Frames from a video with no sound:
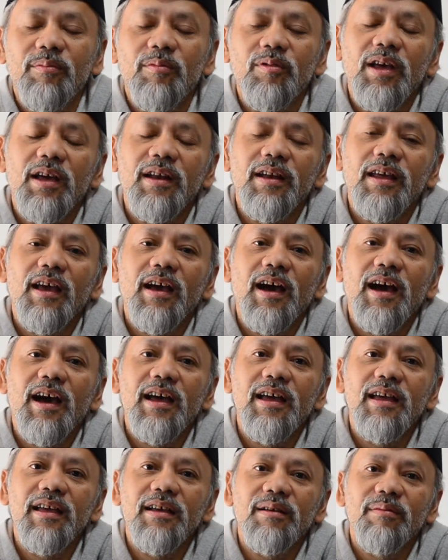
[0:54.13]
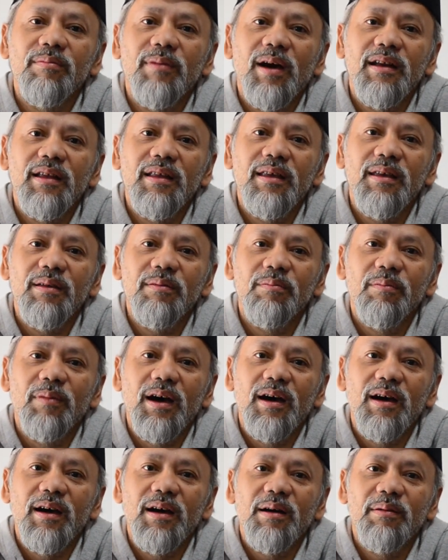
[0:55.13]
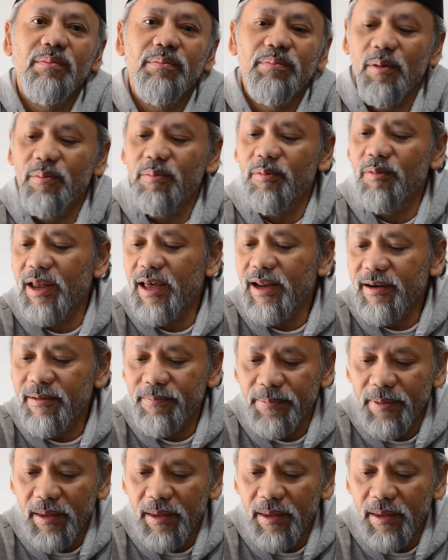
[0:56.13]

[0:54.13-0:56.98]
kemudian AI kembali eh, populer